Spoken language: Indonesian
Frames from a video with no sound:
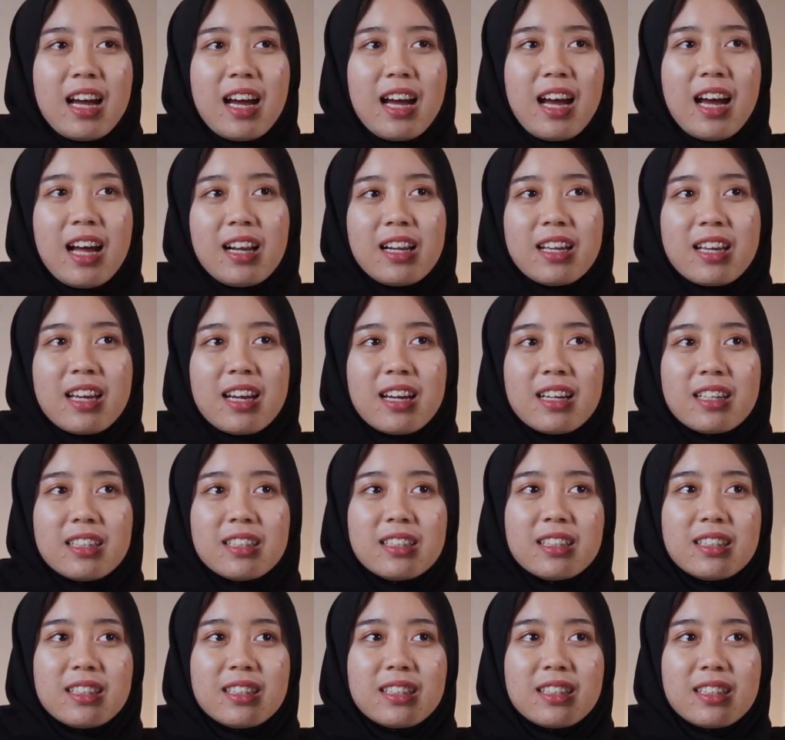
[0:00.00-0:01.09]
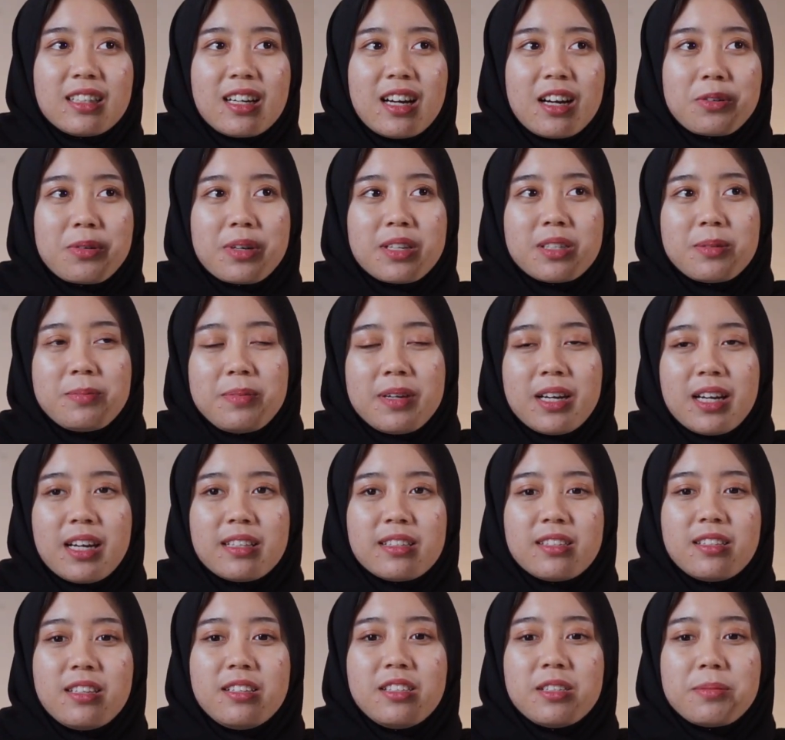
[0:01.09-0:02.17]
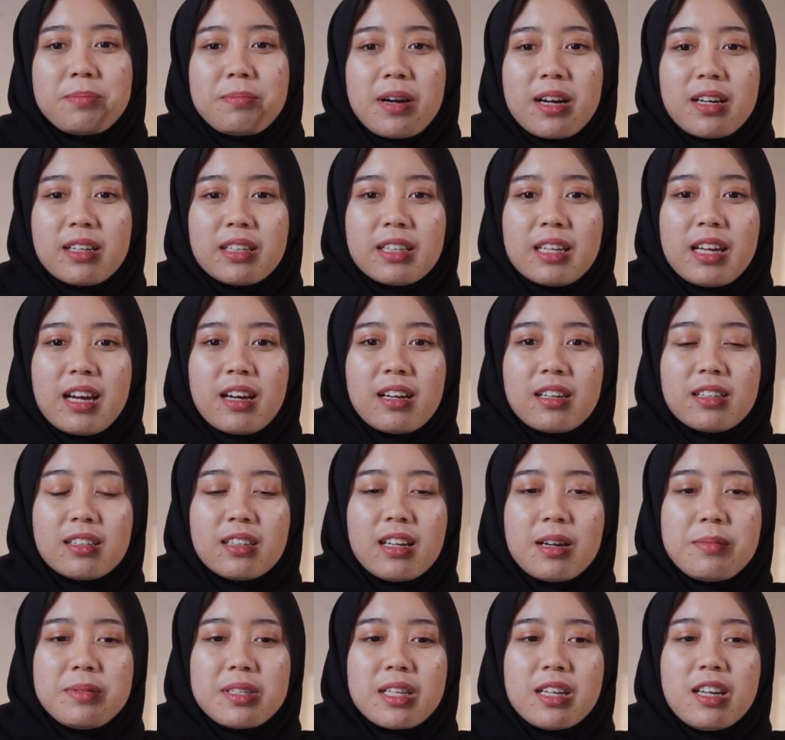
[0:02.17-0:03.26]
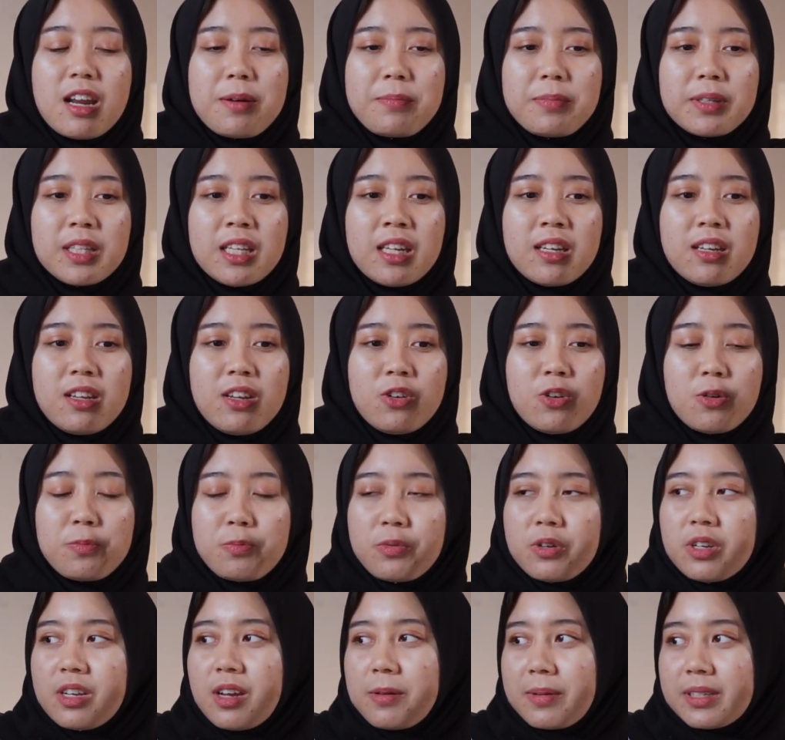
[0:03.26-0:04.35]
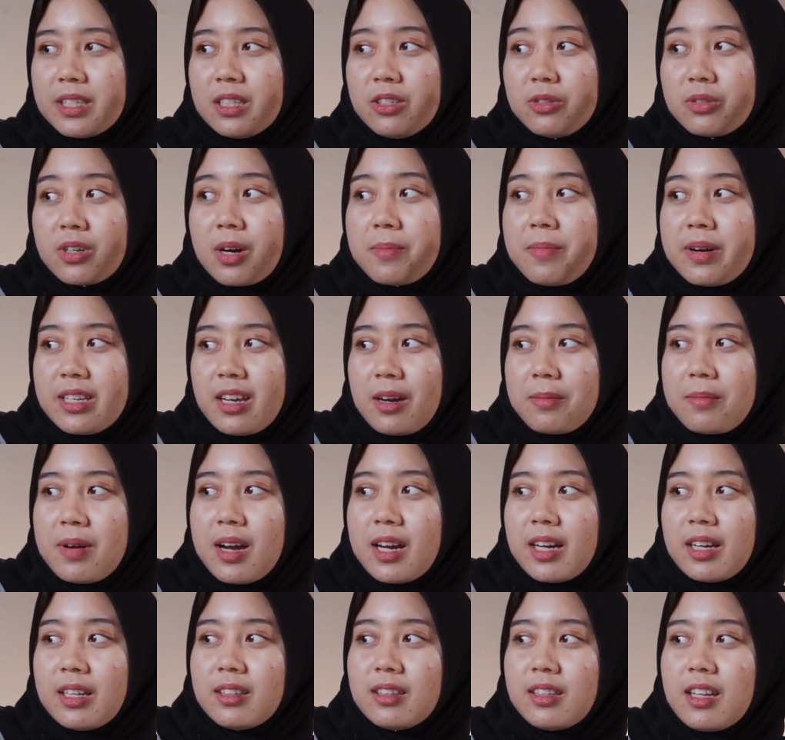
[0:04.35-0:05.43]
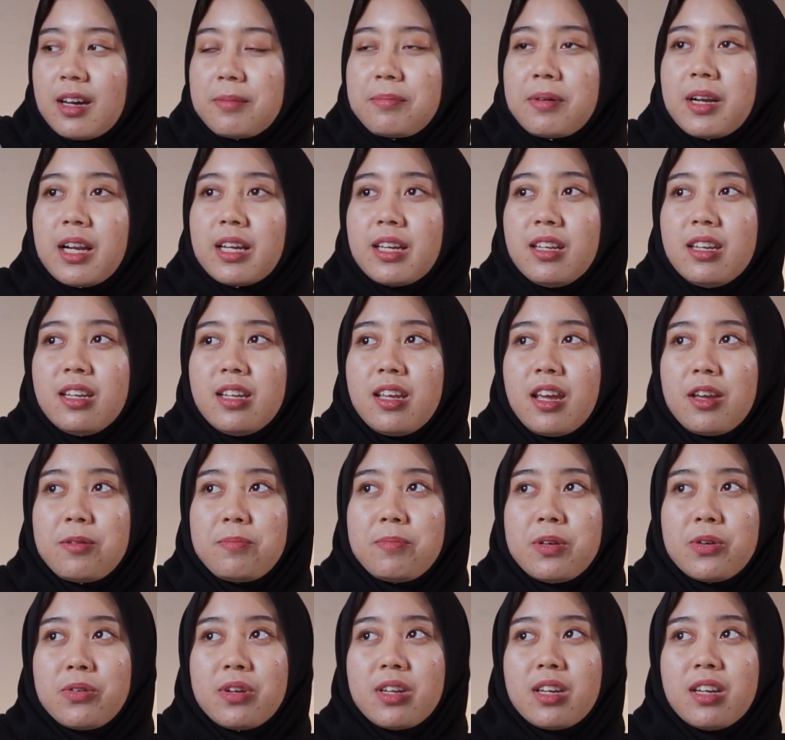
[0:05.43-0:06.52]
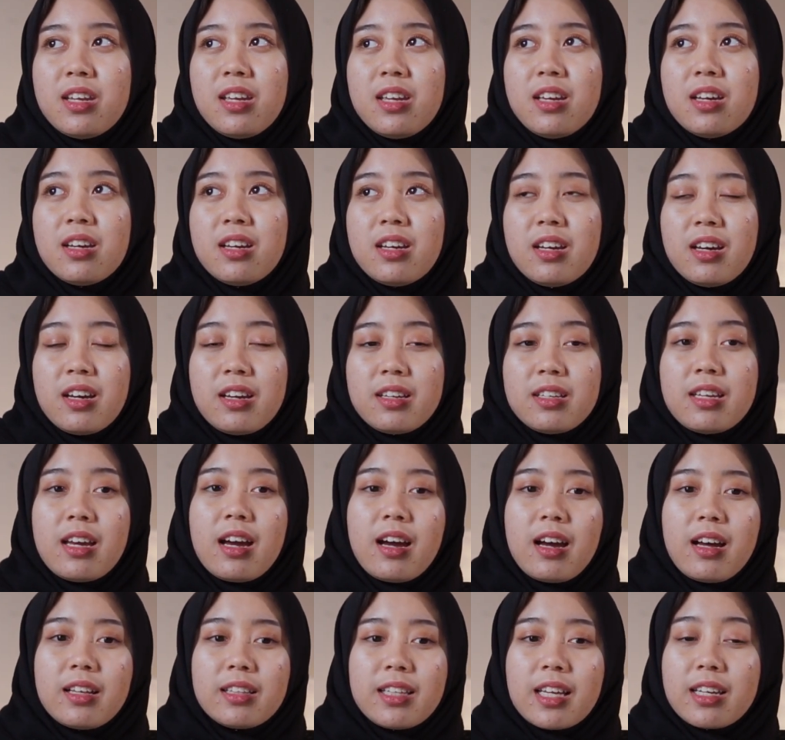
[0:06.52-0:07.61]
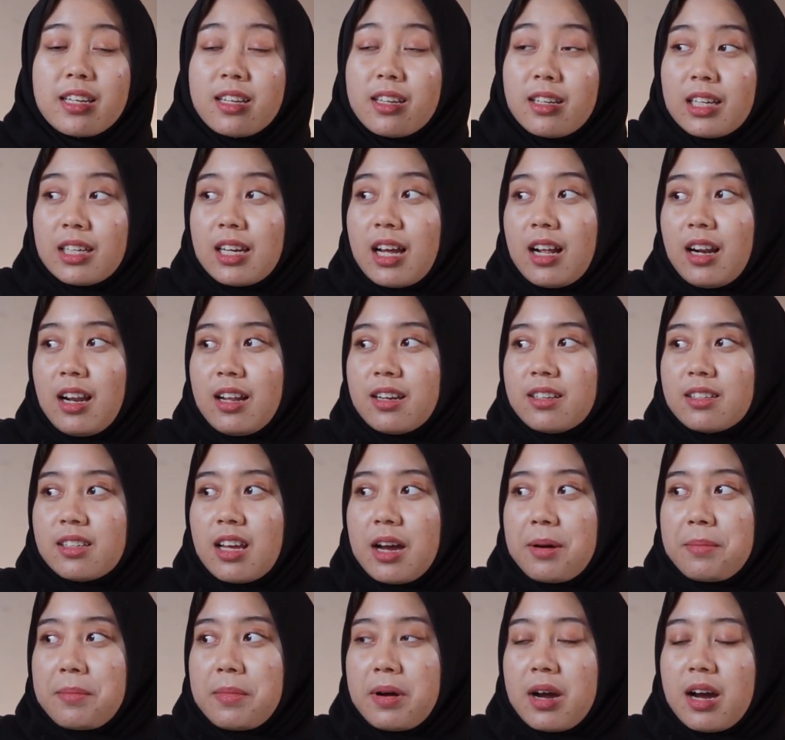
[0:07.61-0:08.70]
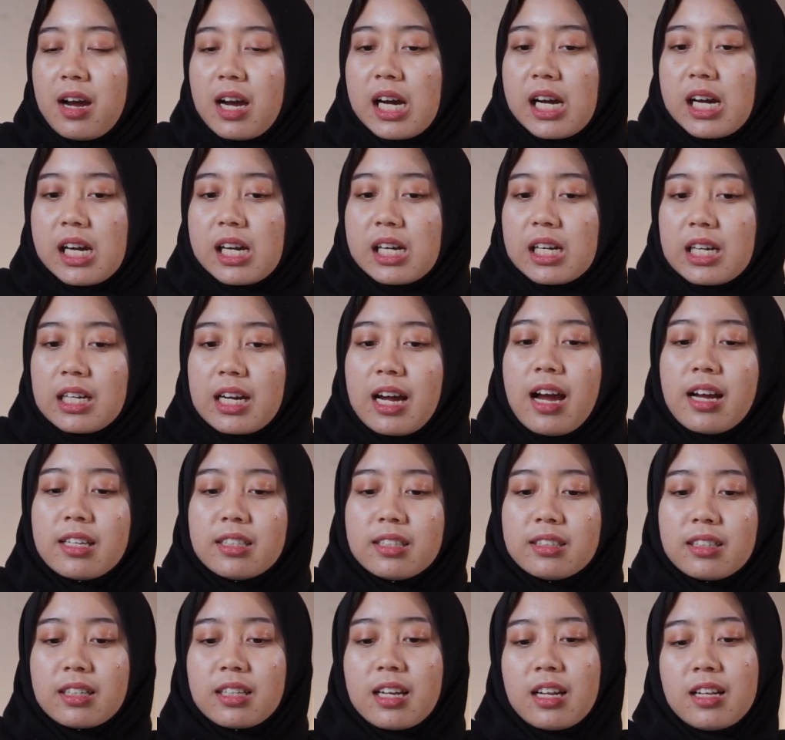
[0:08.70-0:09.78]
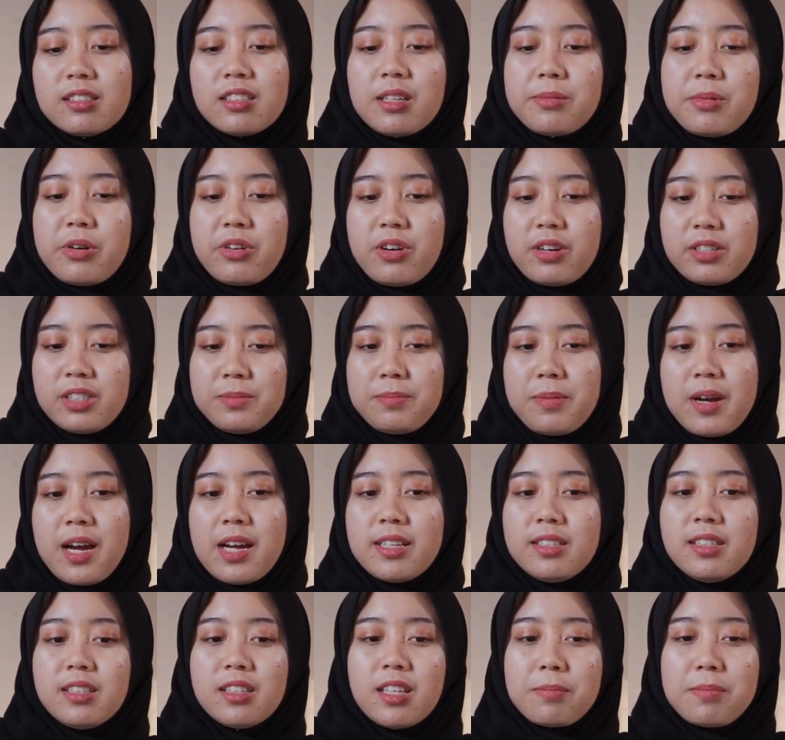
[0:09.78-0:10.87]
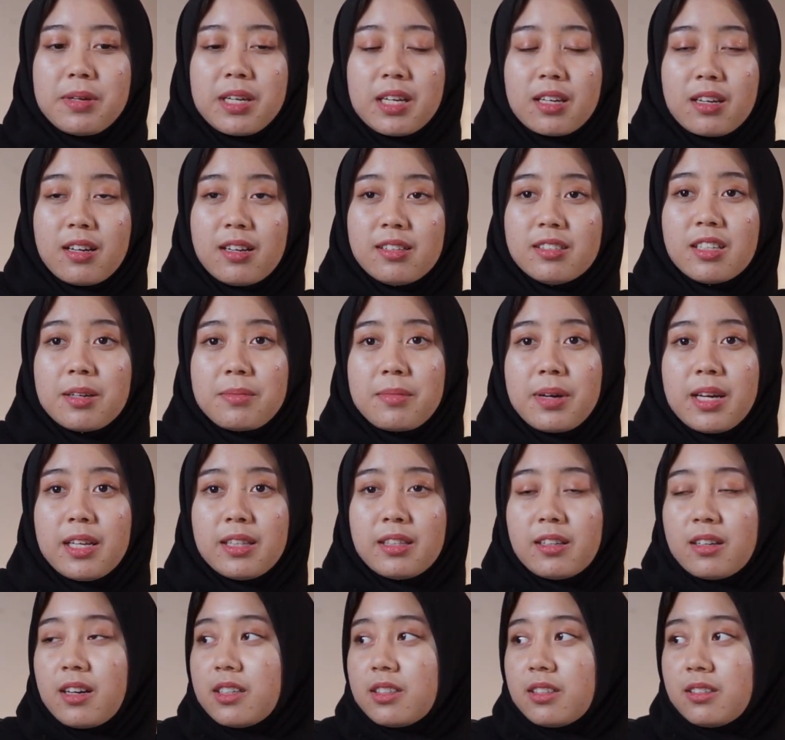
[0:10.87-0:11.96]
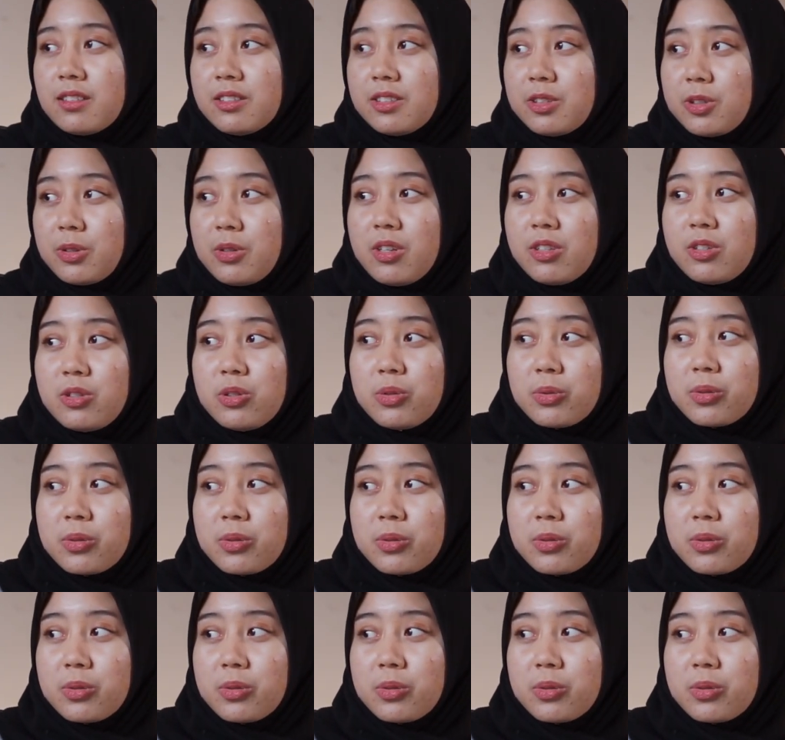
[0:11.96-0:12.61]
hal yang aku experience di Jepang yang gak bisa didapetin di Indo pun ya pasti juga banyak banget apalagi di APU ini ya tadi kenalan sama nggak hanya kenalan sama orang Jepang aja tapi kenalan sama international students